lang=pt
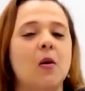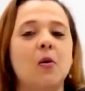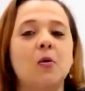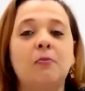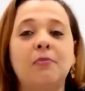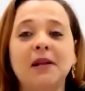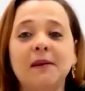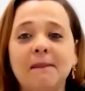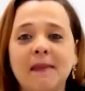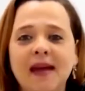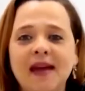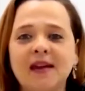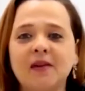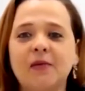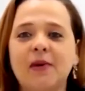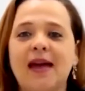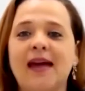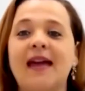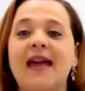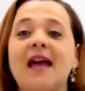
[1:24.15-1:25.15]
O
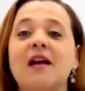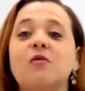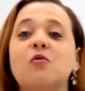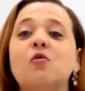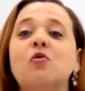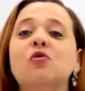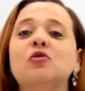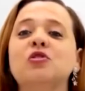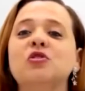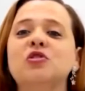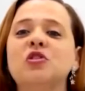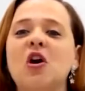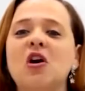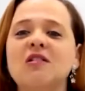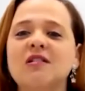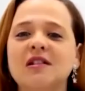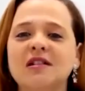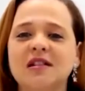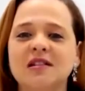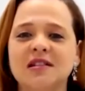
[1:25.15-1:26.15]
primeiro é recursos
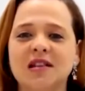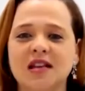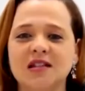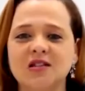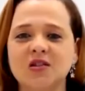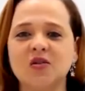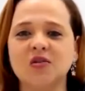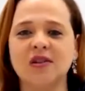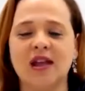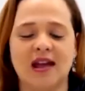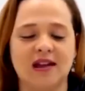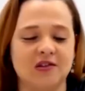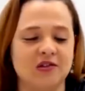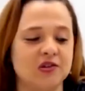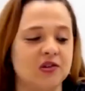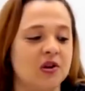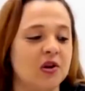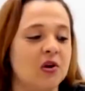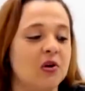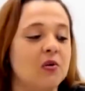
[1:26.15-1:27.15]

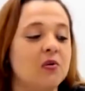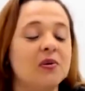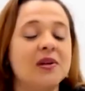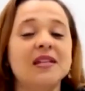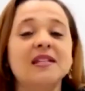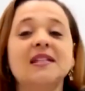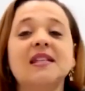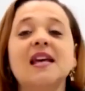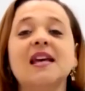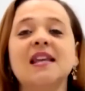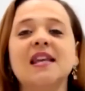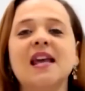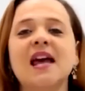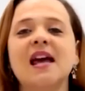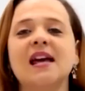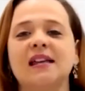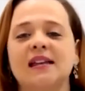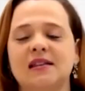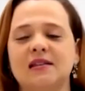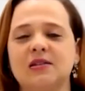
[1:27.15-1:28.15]
organizacionais. O que
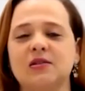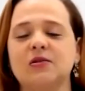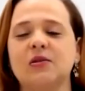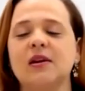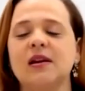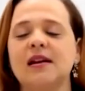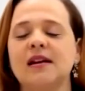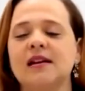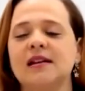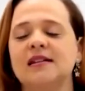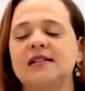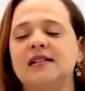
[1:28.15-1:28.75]
seria isso?